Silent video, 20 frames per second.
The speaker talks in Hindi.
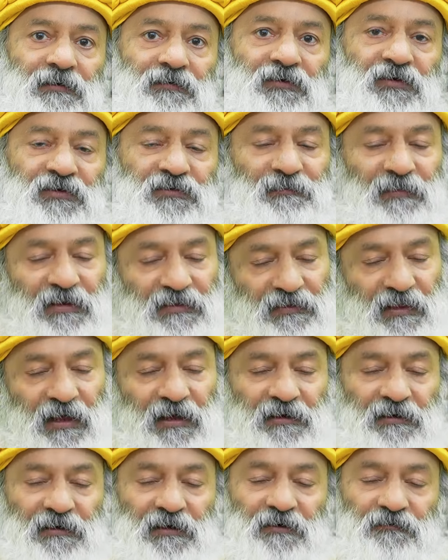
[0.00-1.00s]
जिसमें
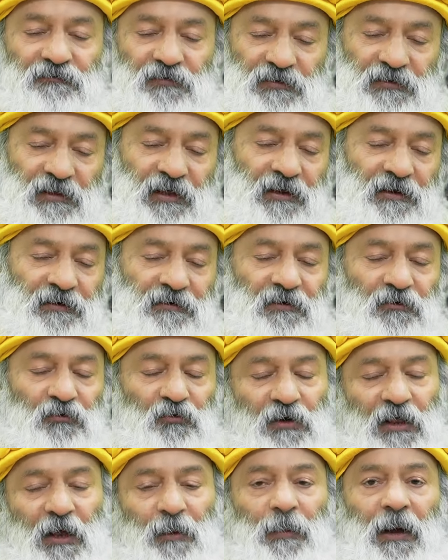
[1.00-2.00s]
तर्क वितर्क
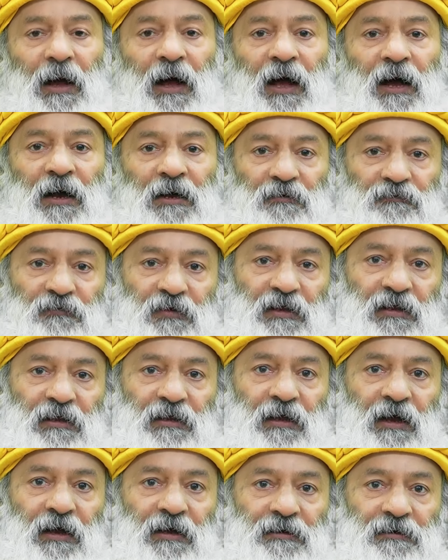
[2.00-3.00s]
गुणाभाग
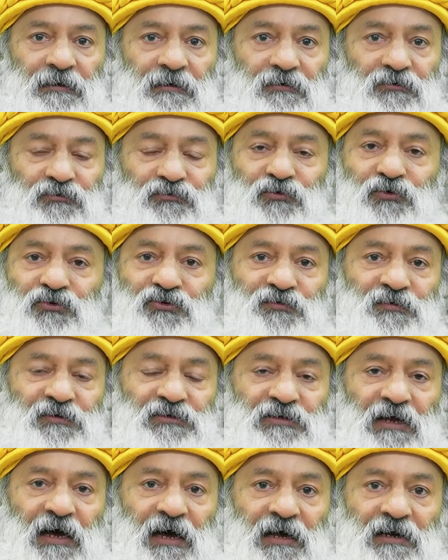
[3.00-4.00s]
विज्ञान सोच
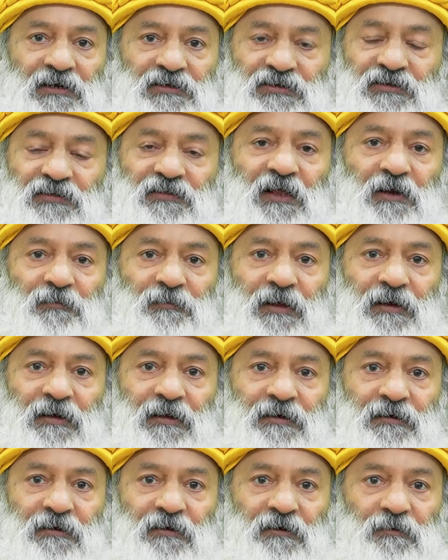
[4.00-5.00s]
विचार चिंतन
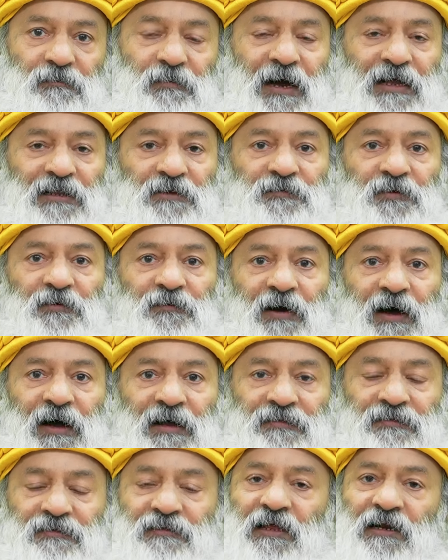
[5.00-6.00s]
मनन वाद
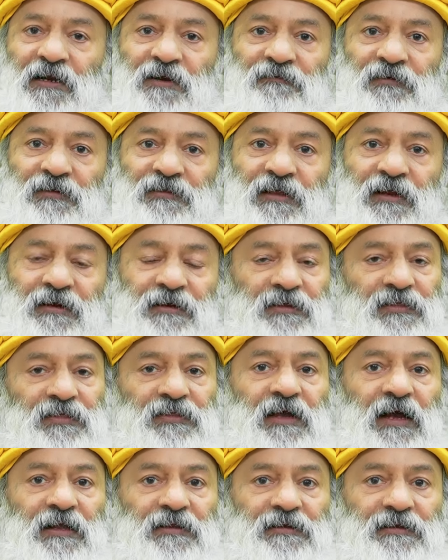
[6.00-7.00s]
विवाद तर्क वितर्क
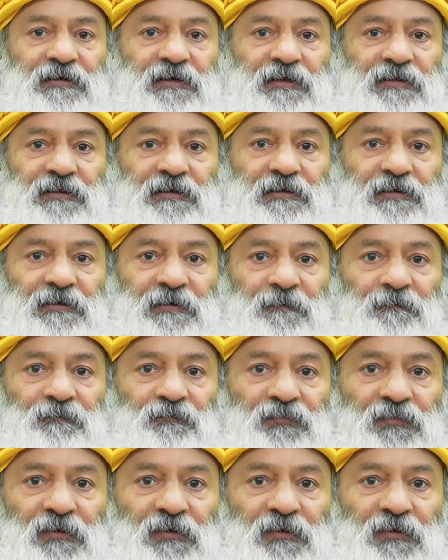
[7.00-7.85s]
इत्यादि रहते हैं